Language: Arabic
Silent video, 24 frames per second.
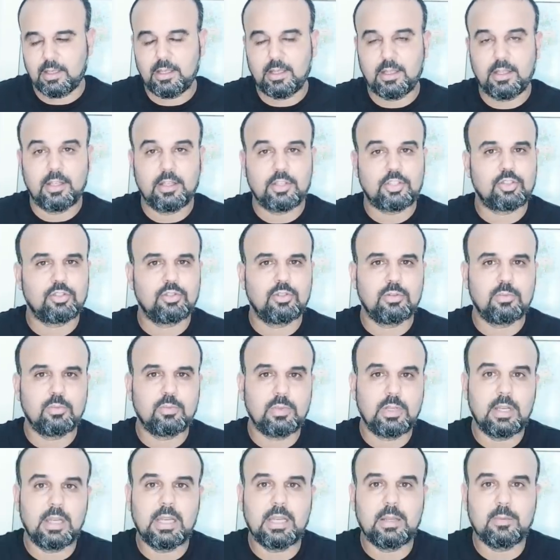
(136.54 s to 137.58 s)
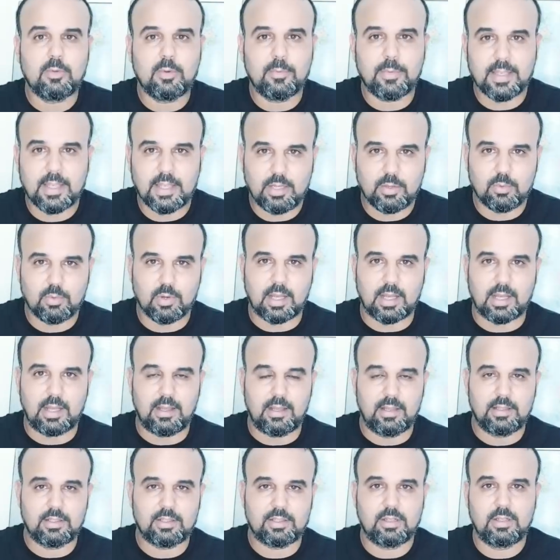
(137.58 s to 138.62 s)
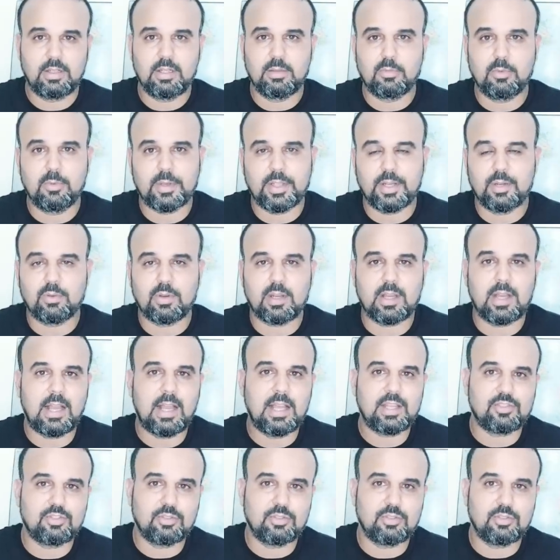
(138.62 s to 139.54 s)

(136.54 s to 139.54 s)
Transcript: أه، شنو اللي ممكن يوقع اللي ممكن يوقع أه،